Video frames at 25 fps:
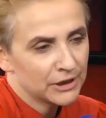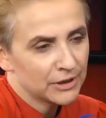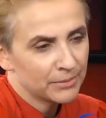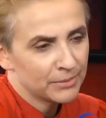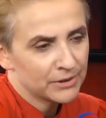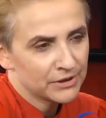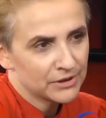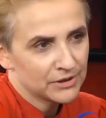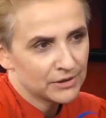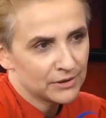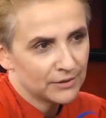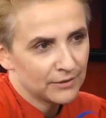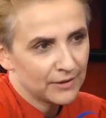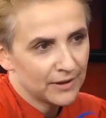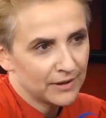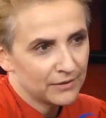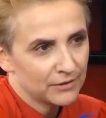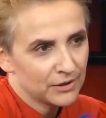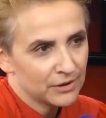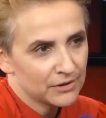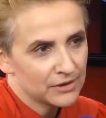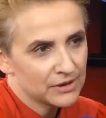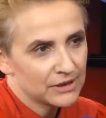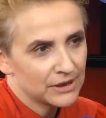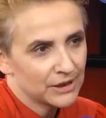reprezentowała
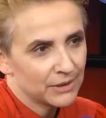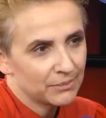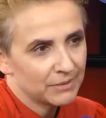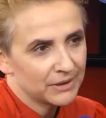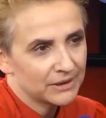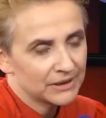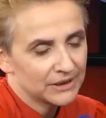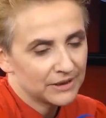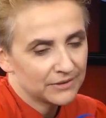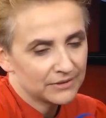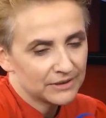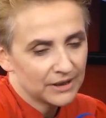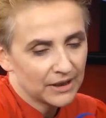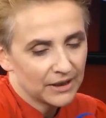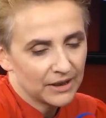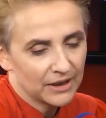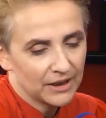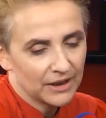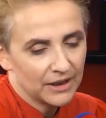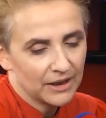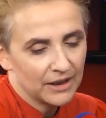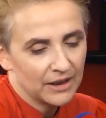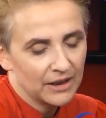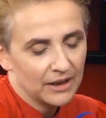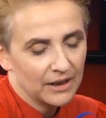Wiosnę i będę w
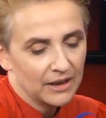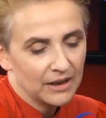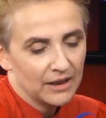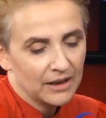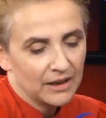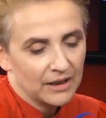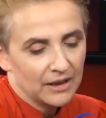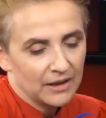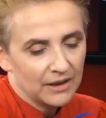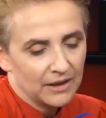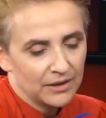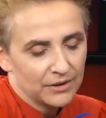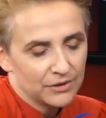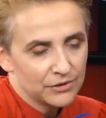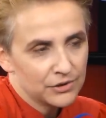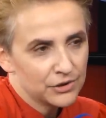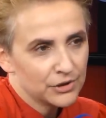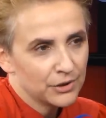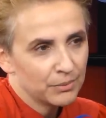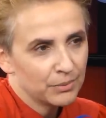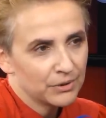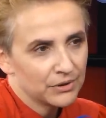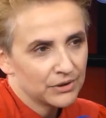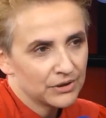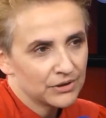takiej
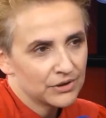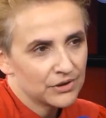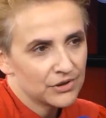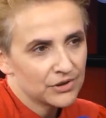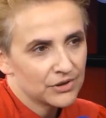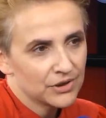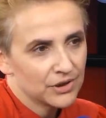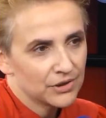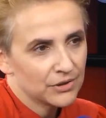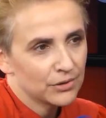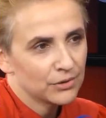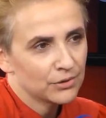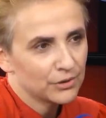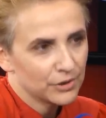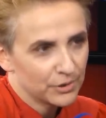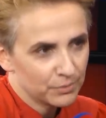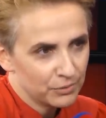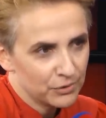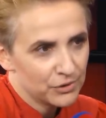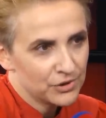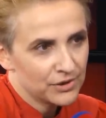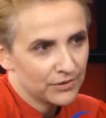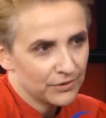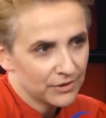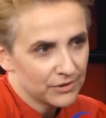rodzinie politycznej, do której
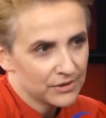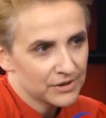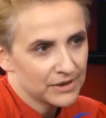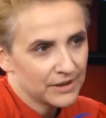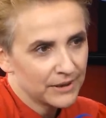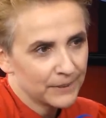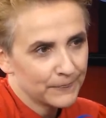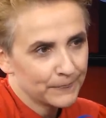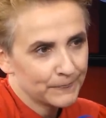pójdzie Wiosna.